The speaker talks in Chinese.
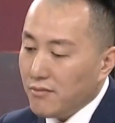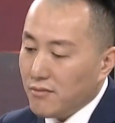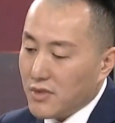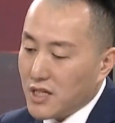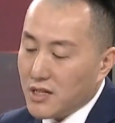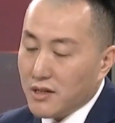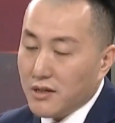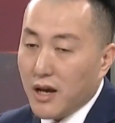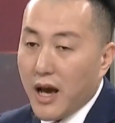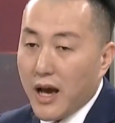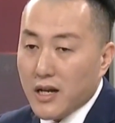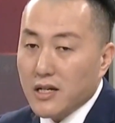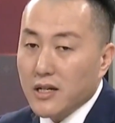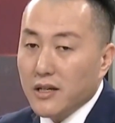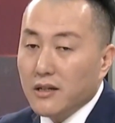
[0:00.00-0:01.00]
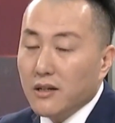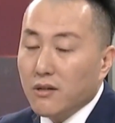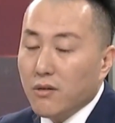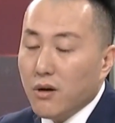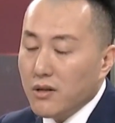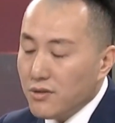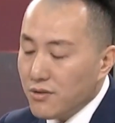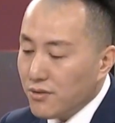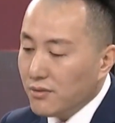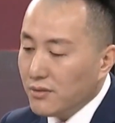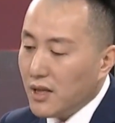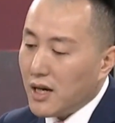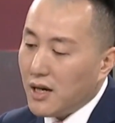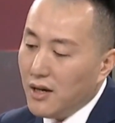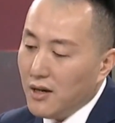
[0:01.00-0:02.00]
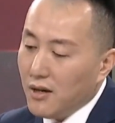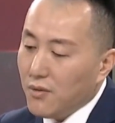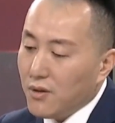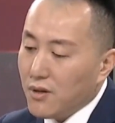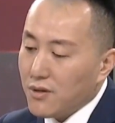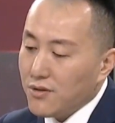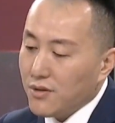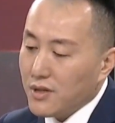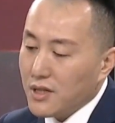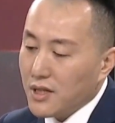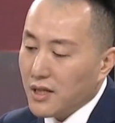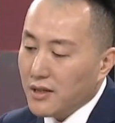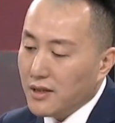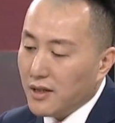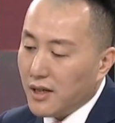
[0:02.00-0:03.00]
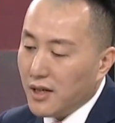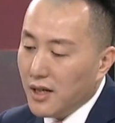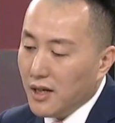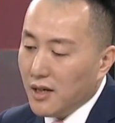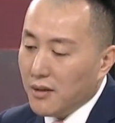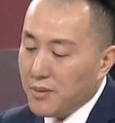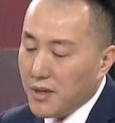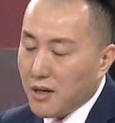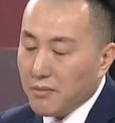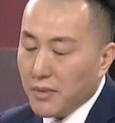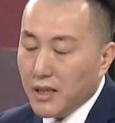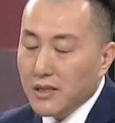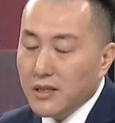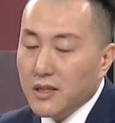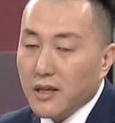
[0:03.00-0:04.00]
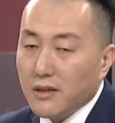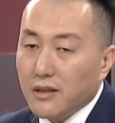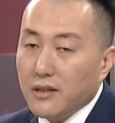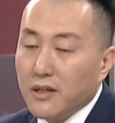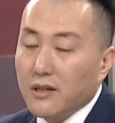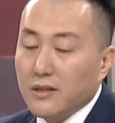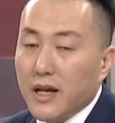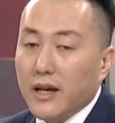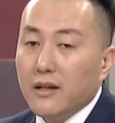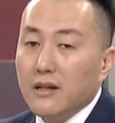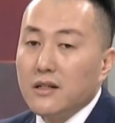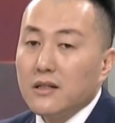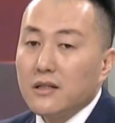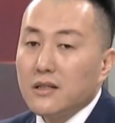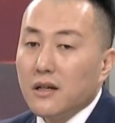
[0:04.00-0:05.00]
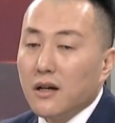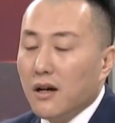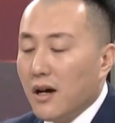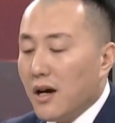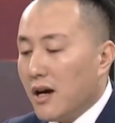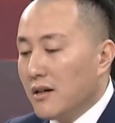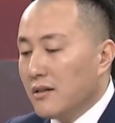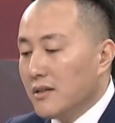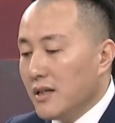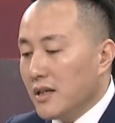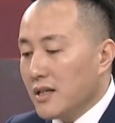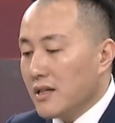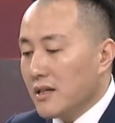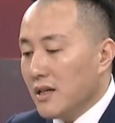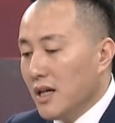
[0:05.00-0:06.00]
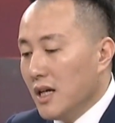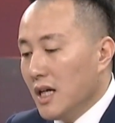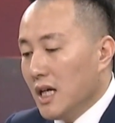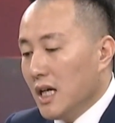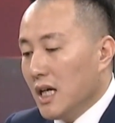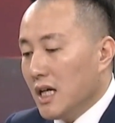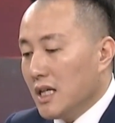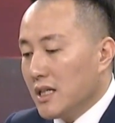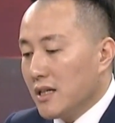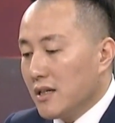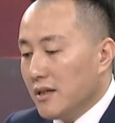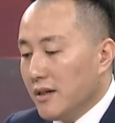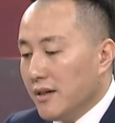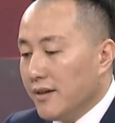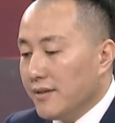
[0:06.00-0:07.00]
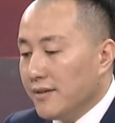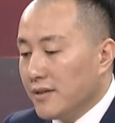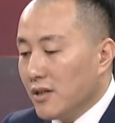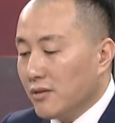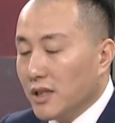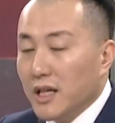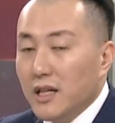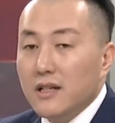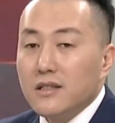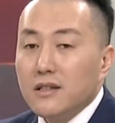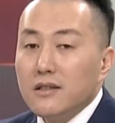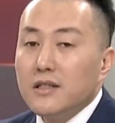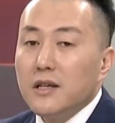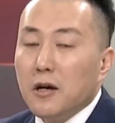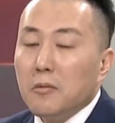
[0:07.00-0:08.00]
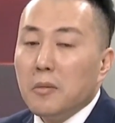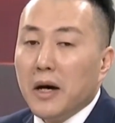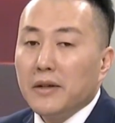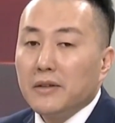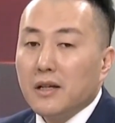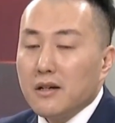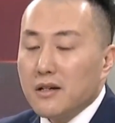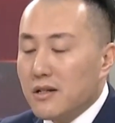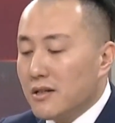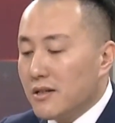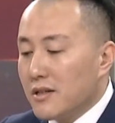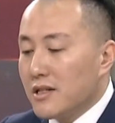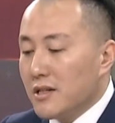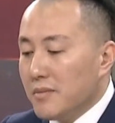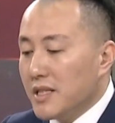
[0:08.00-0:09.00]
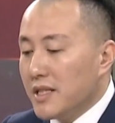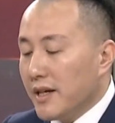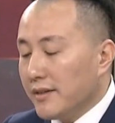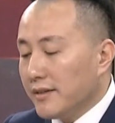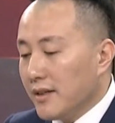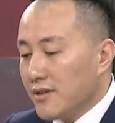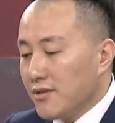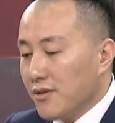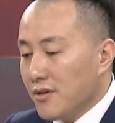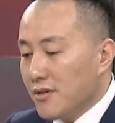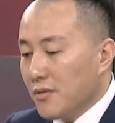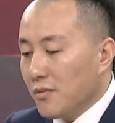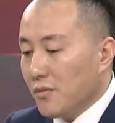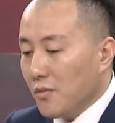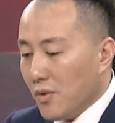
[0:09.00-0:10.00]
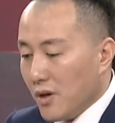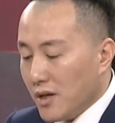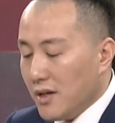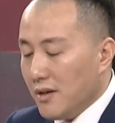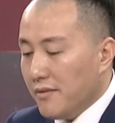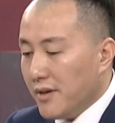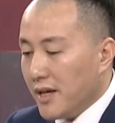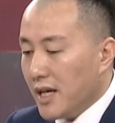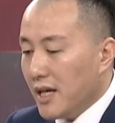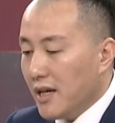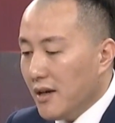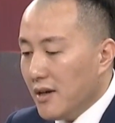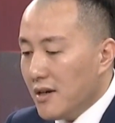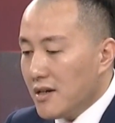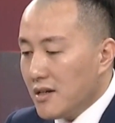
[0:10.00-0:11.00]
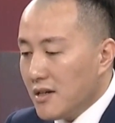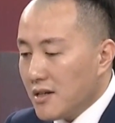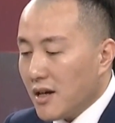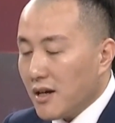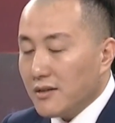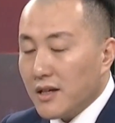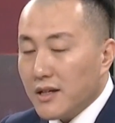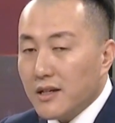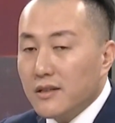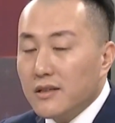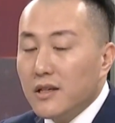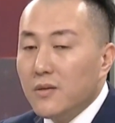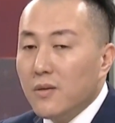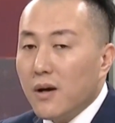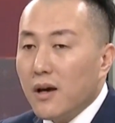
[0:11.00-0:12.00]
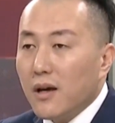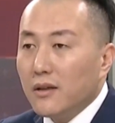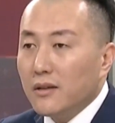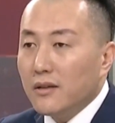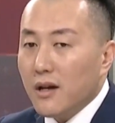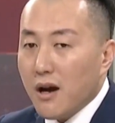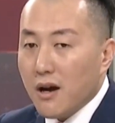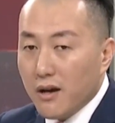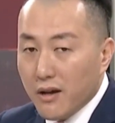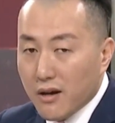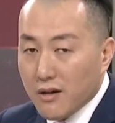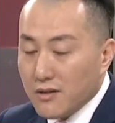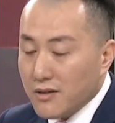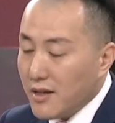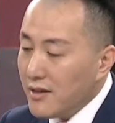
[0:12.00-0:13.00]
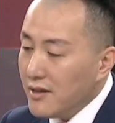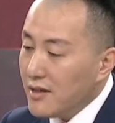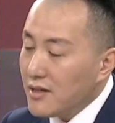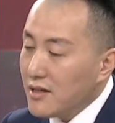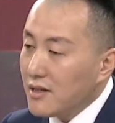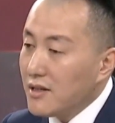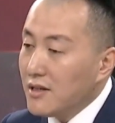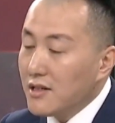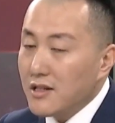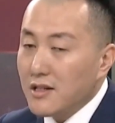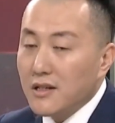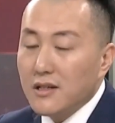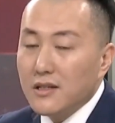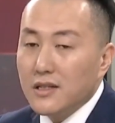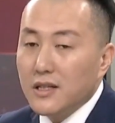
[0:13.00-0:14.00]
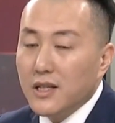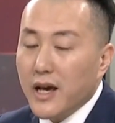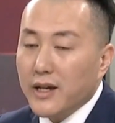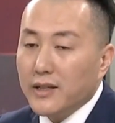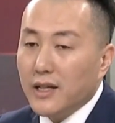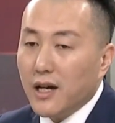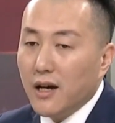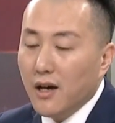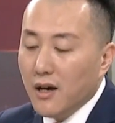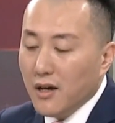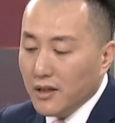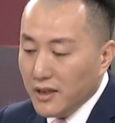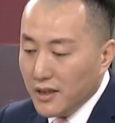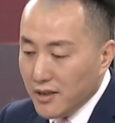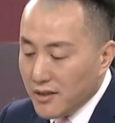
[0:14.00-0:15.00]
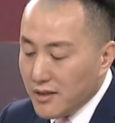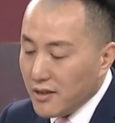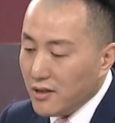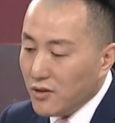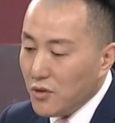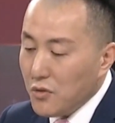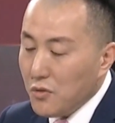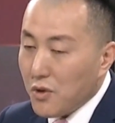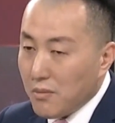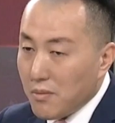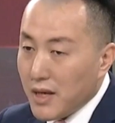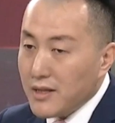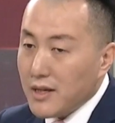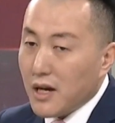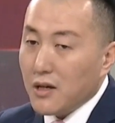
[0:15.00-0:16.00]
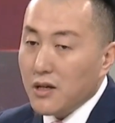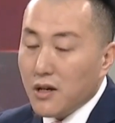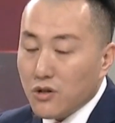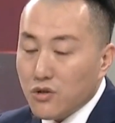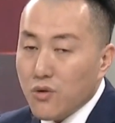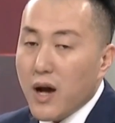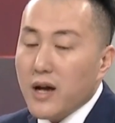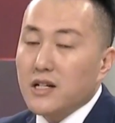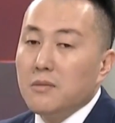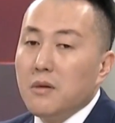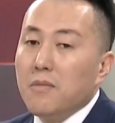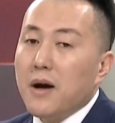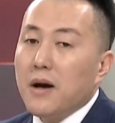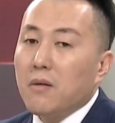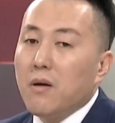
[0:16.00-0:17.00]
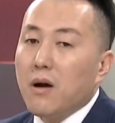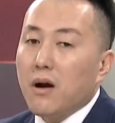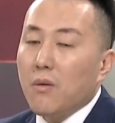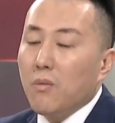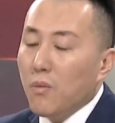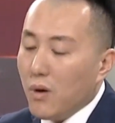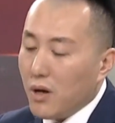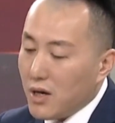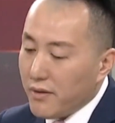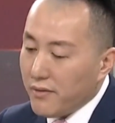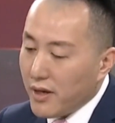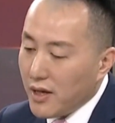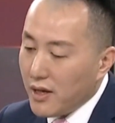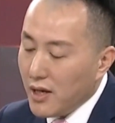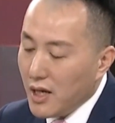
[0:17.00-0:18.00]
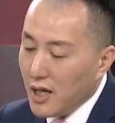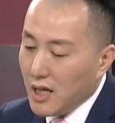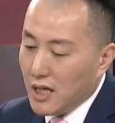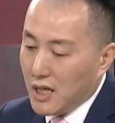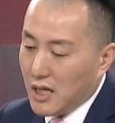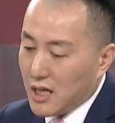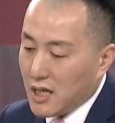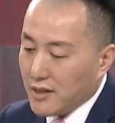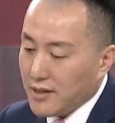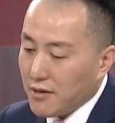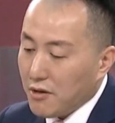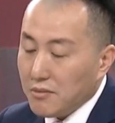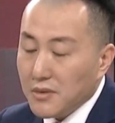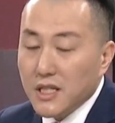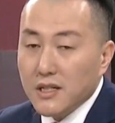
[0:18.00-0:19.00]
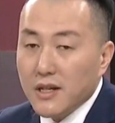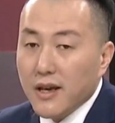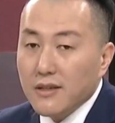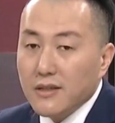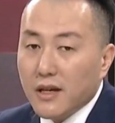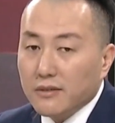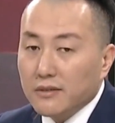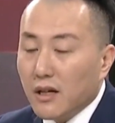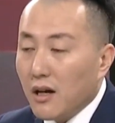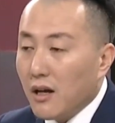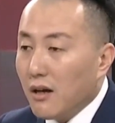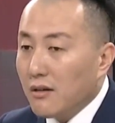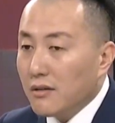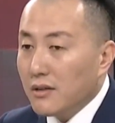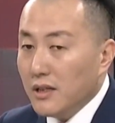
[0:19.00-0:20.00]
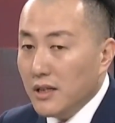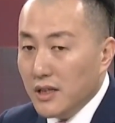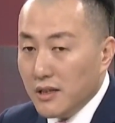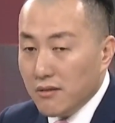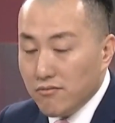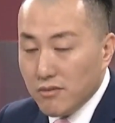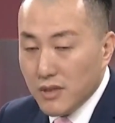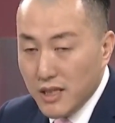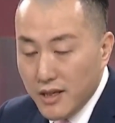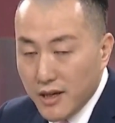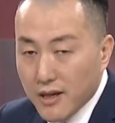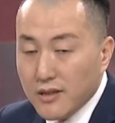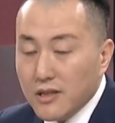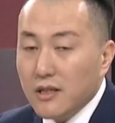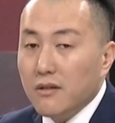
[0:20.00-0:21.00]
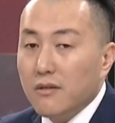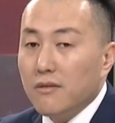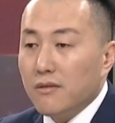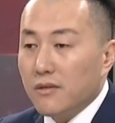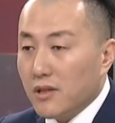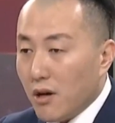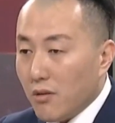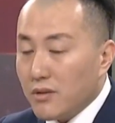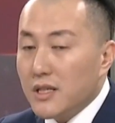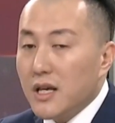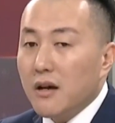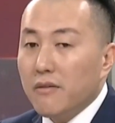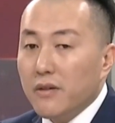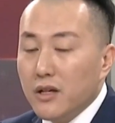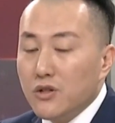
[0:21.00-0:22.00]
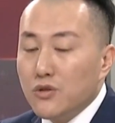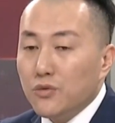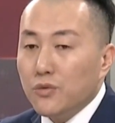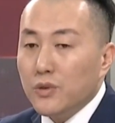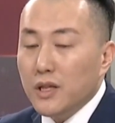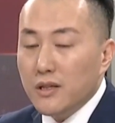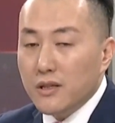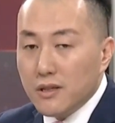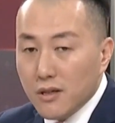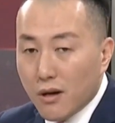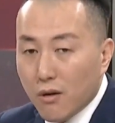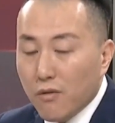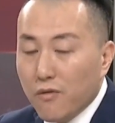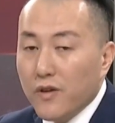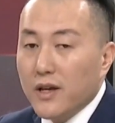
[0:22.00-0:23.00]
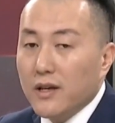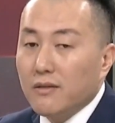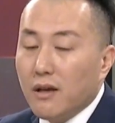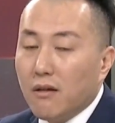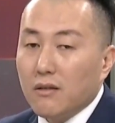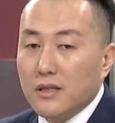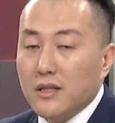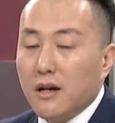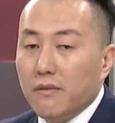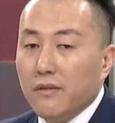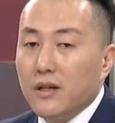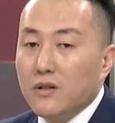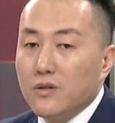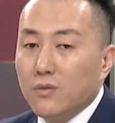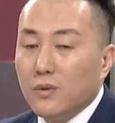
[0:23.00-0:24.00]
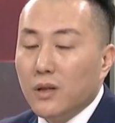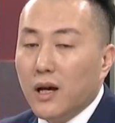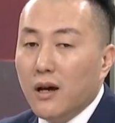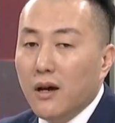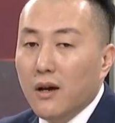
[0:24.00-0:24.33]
是还是一个宽松的，或者说是一个。比较明显的这个财政政策，而且是，呃，这个叫提力增效嘛，当时是这么讲的。所以说，我认为市场在这个阶段，二零二三年是更值得期待的。以及对于我们来讲，要抓什么板块？我认为，呃，刚才我们其实也讲到了，以业绩导向为主、以消费导向为主的